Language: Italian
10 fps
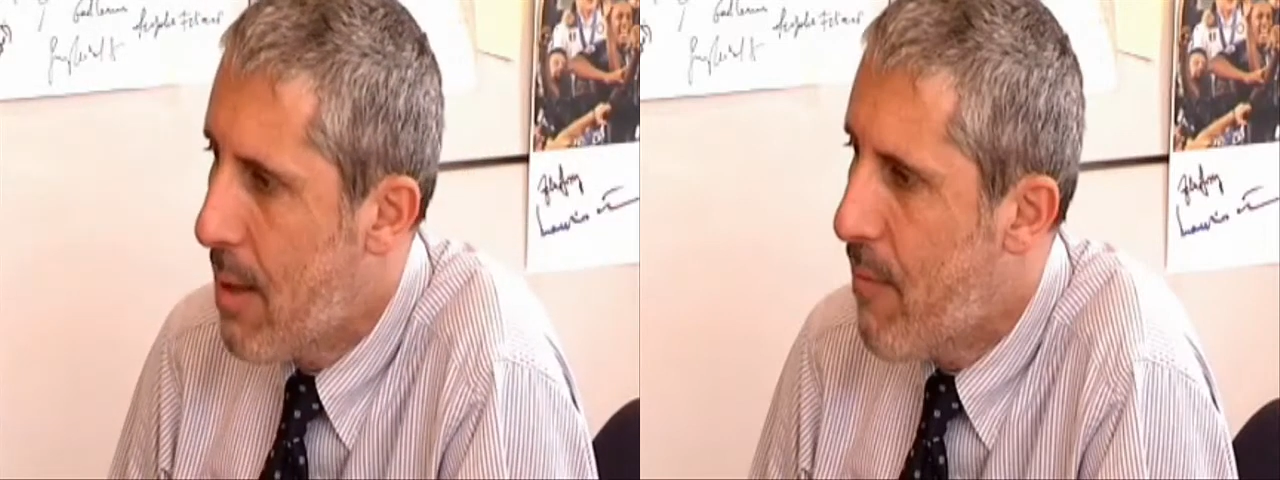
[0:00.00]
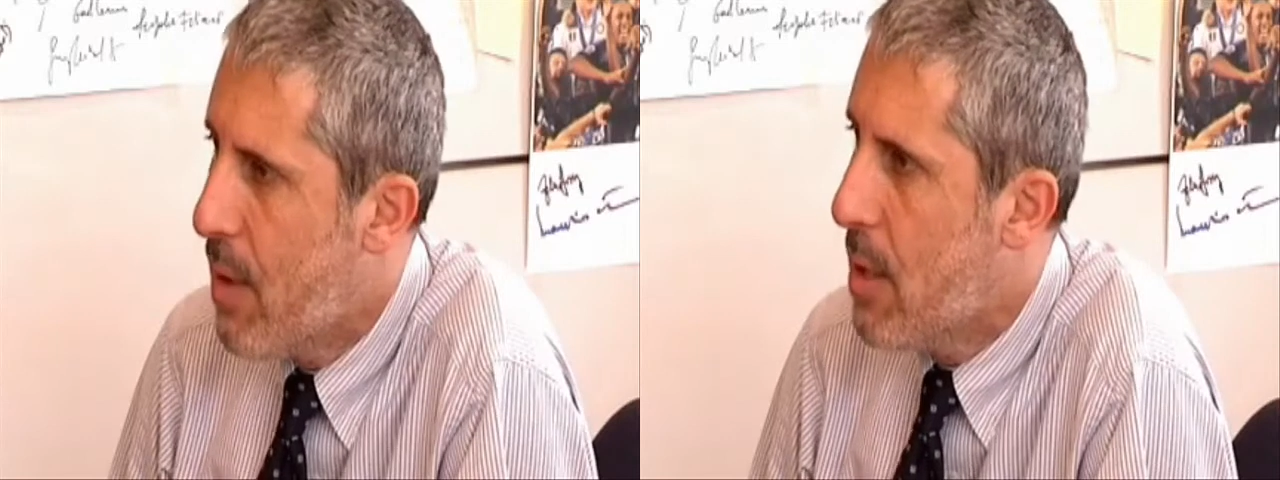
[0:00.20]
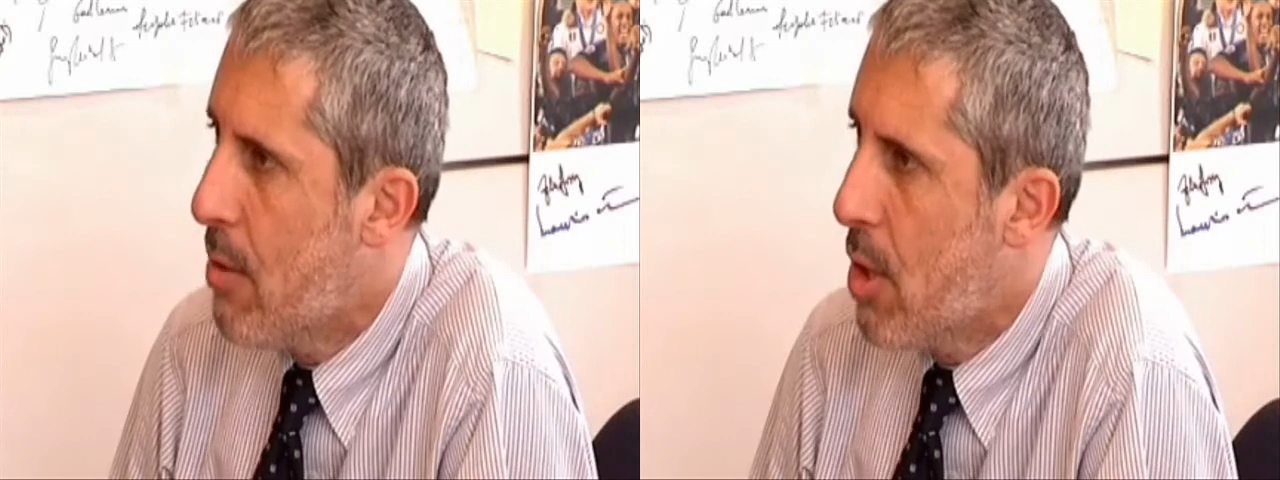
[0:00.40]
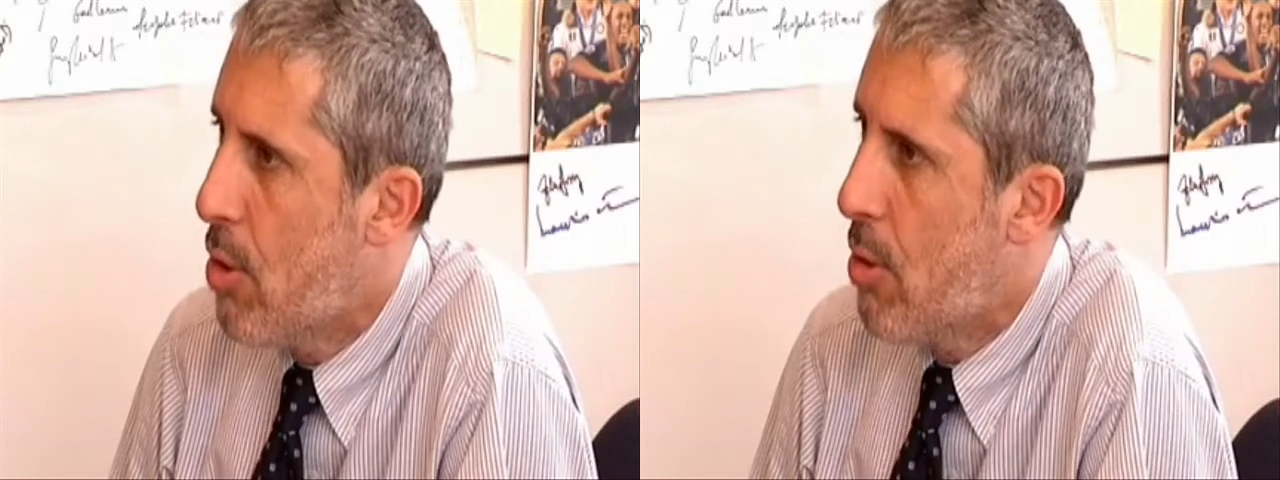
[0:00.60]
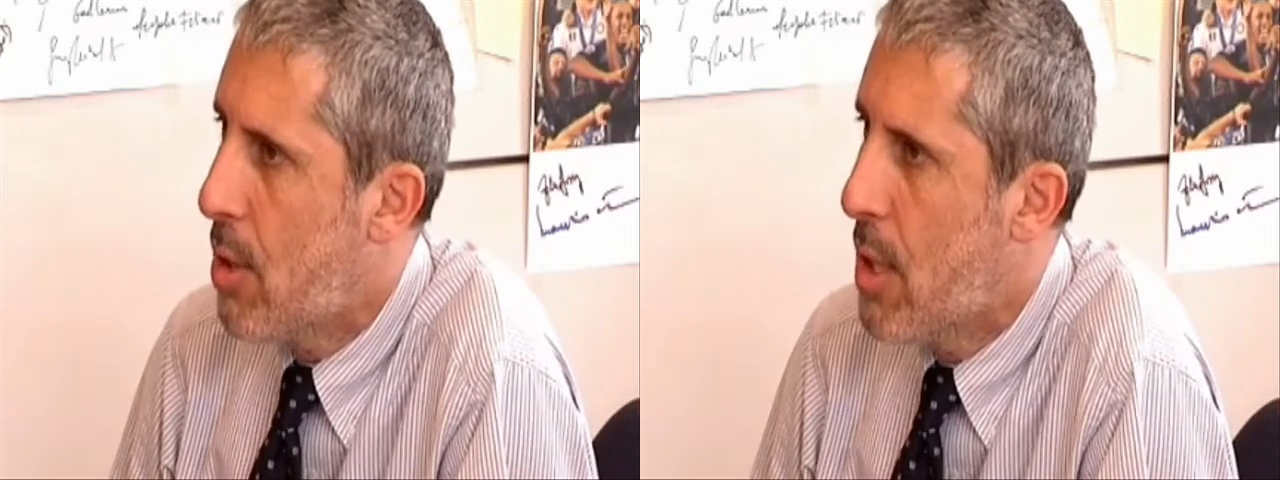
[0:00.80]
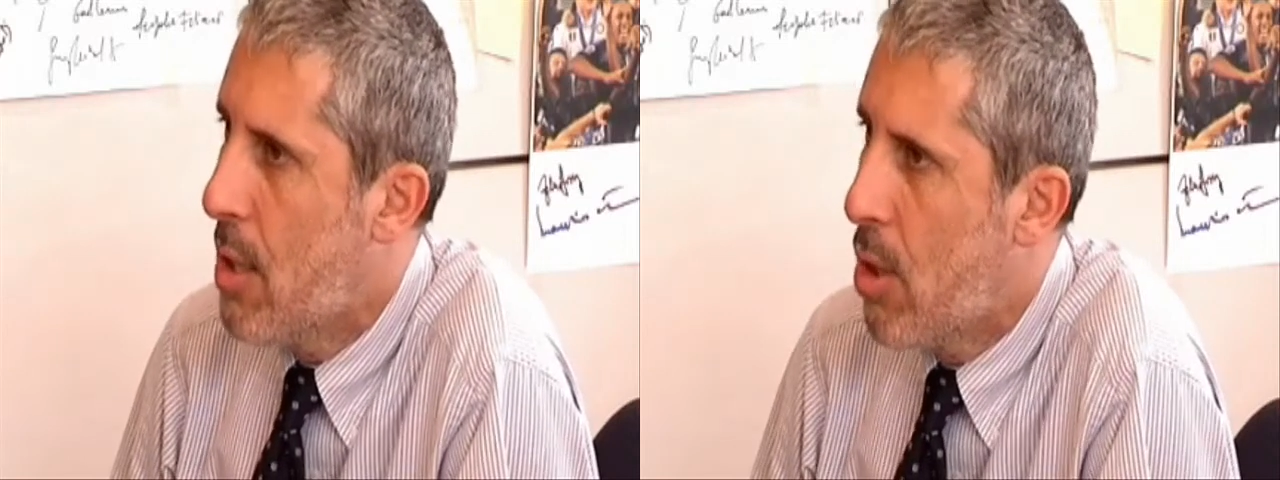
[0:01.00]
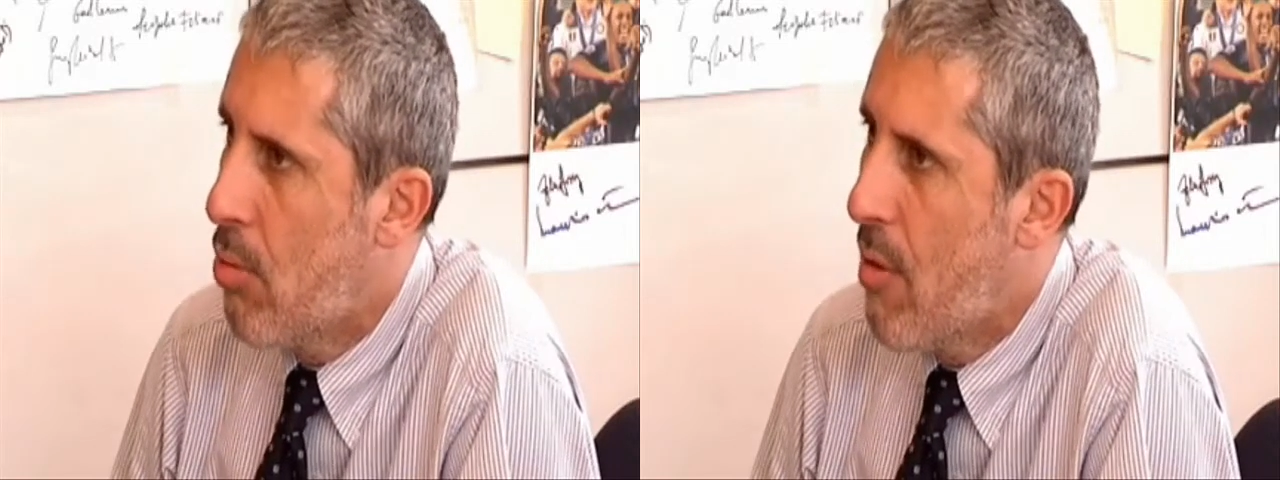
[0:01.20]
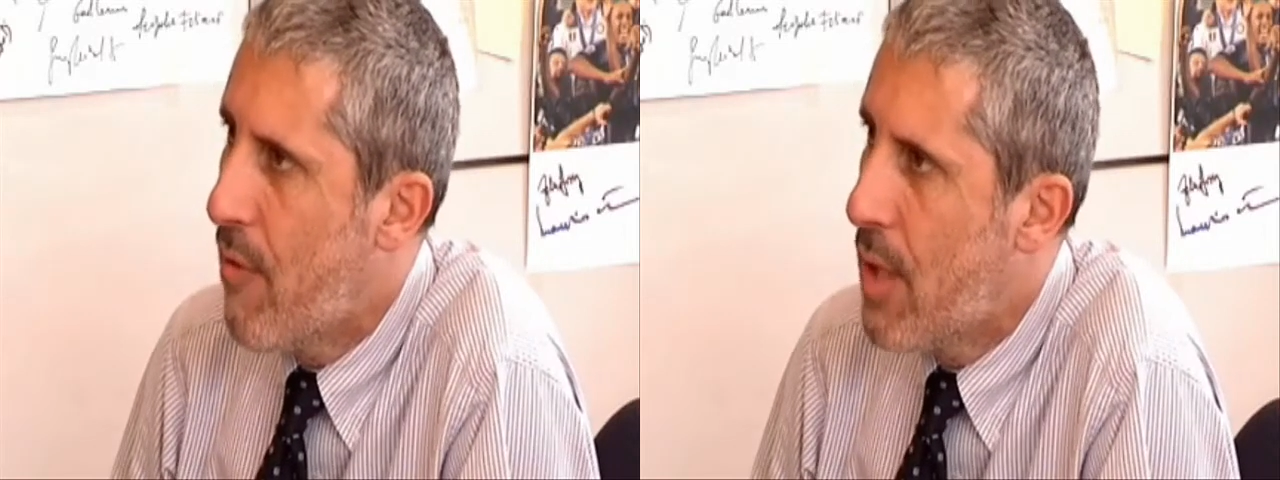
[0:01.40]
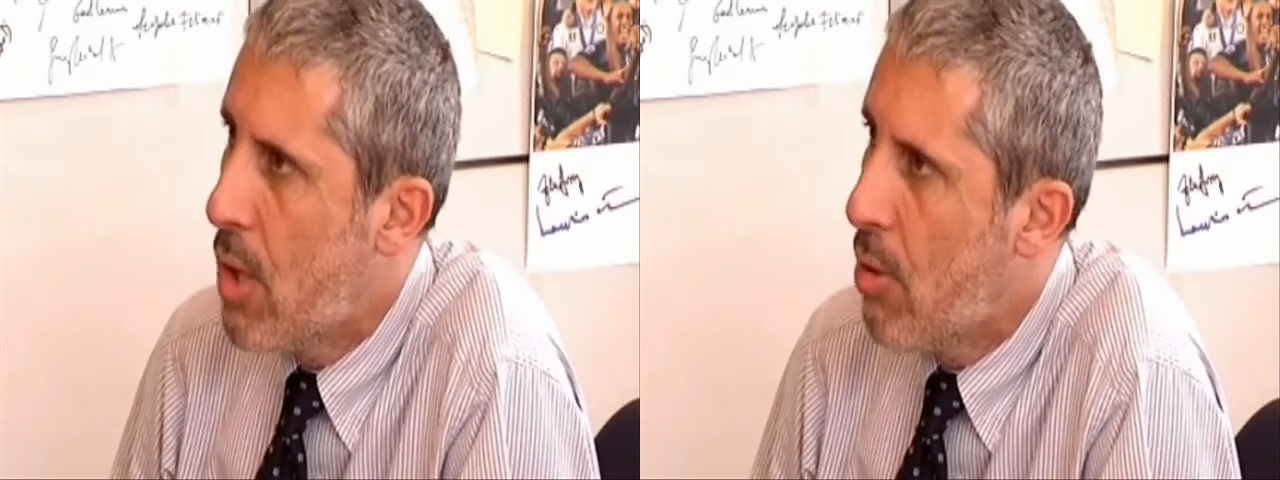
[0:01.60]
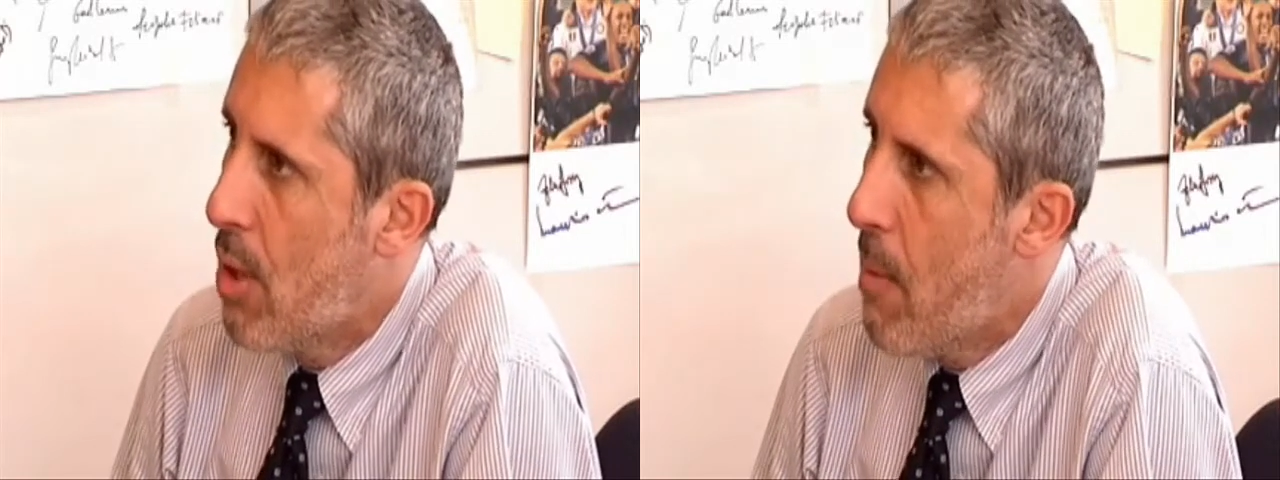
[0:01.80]
ravvede una sorta di
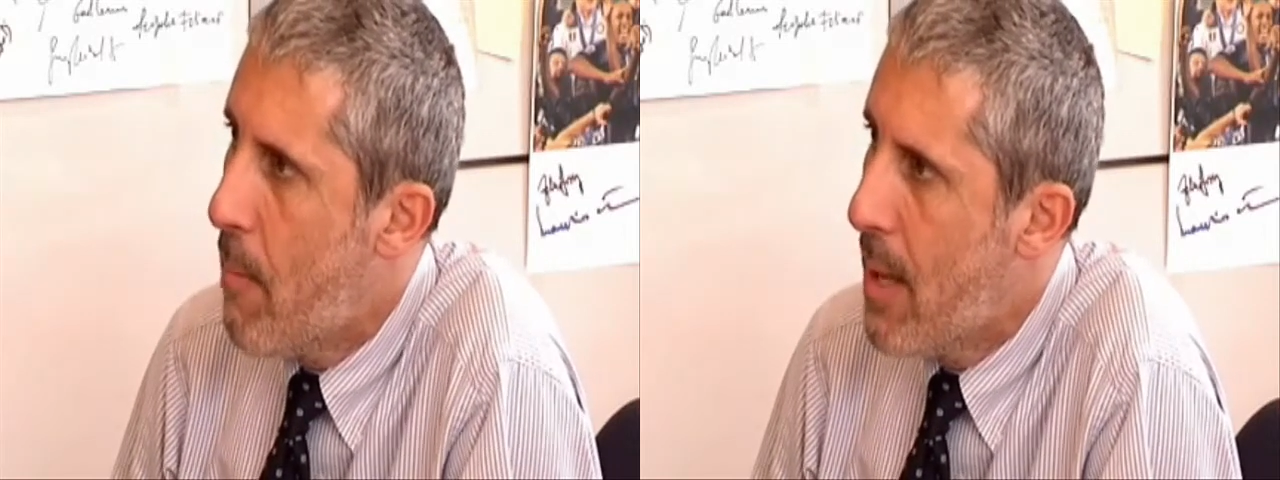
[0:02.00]
assuefazione del